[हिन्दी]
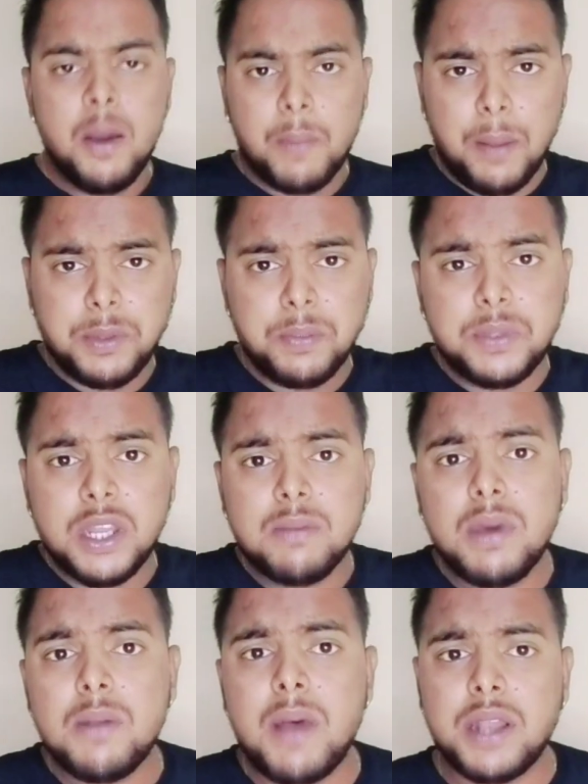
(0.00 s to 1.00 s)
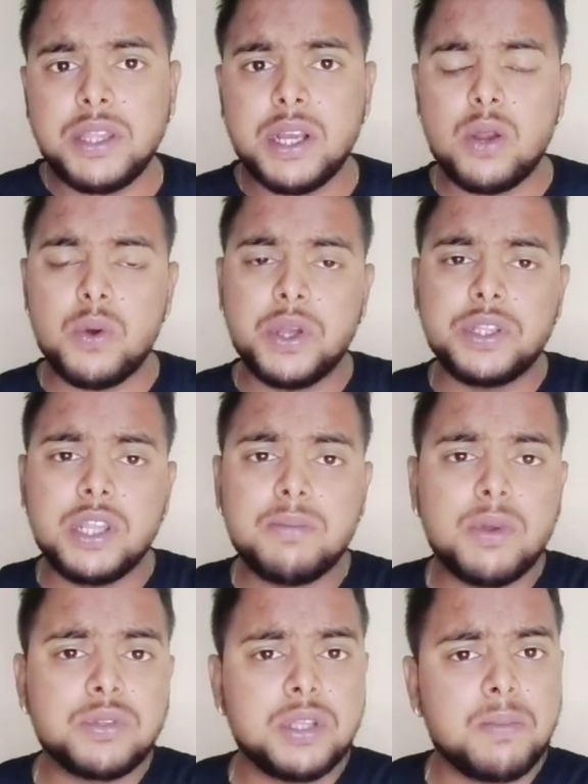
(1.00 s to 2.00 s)
पर आप जब दिन भर बातें करोगे
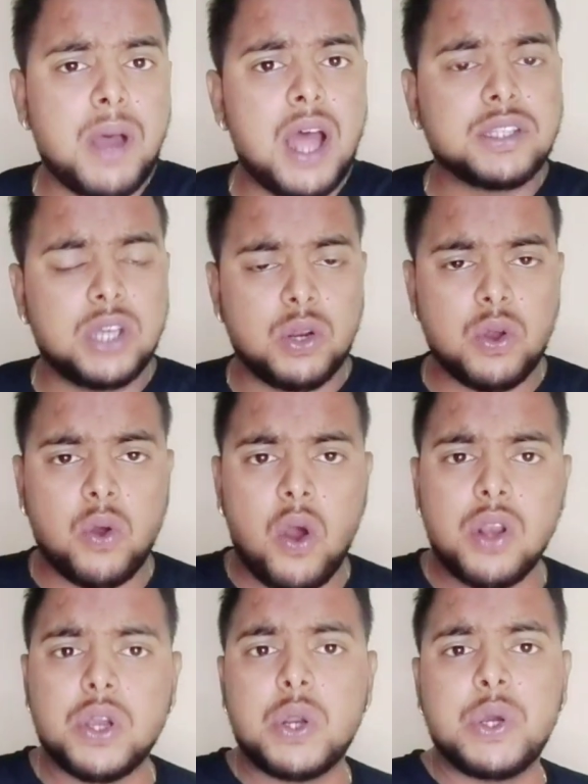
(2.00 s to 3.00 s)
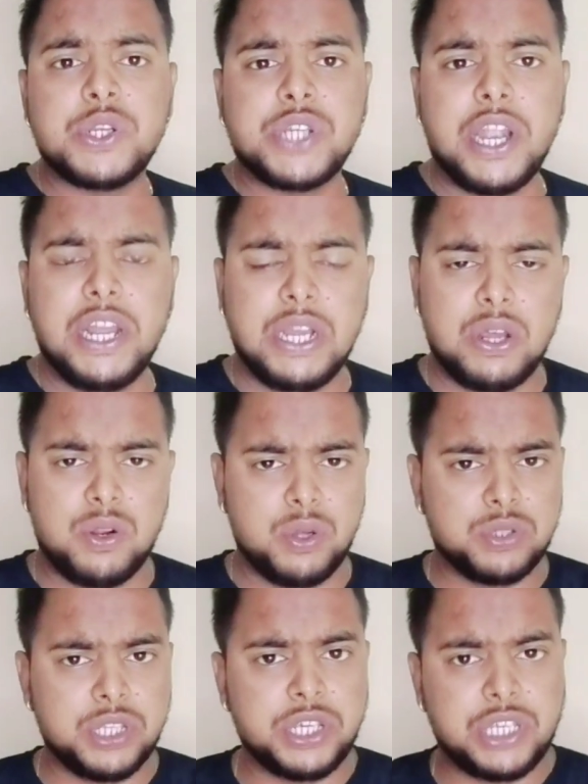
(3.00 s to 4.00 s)
दिन भर उससे बात करोगे कॉल करोगे चैटिंग
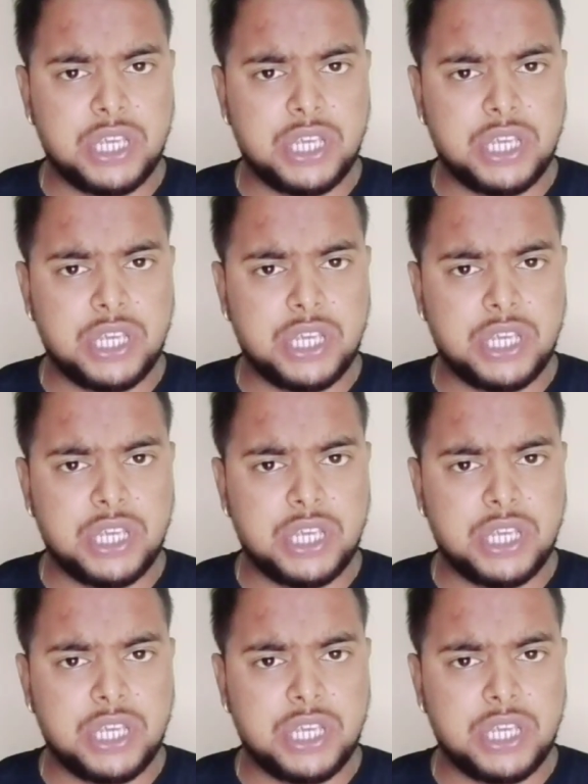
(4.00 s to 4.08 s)
करोगे उससे